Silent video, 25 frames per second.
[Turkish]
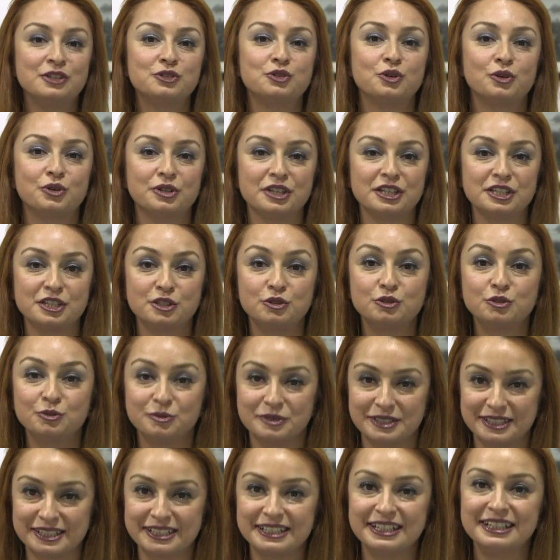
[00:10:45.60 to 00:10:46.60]
Çok yaşa tüm
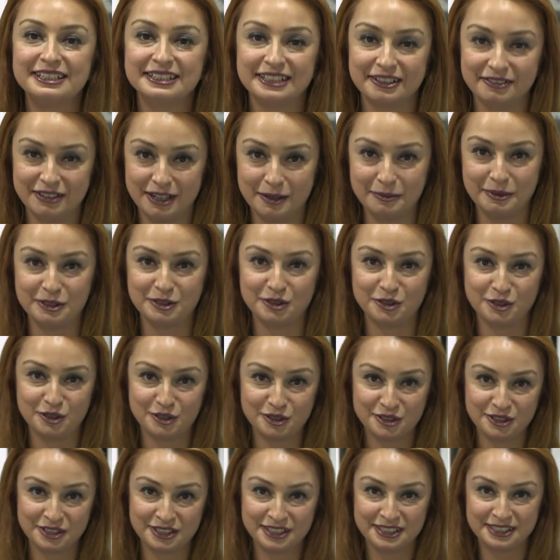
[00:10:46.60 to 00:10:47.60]
hızıyla devam
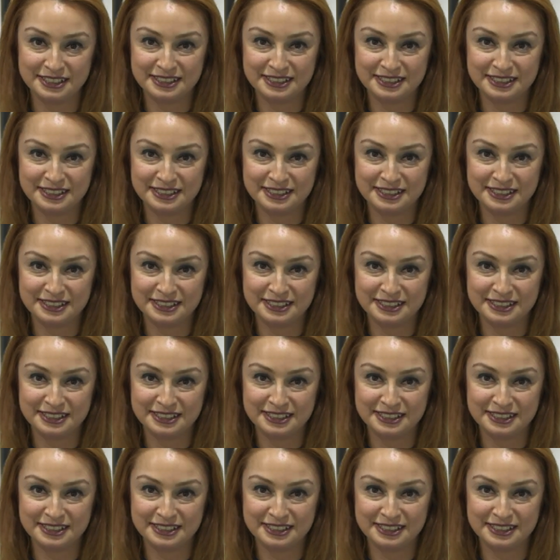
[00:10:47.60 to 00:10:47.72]
ediyor.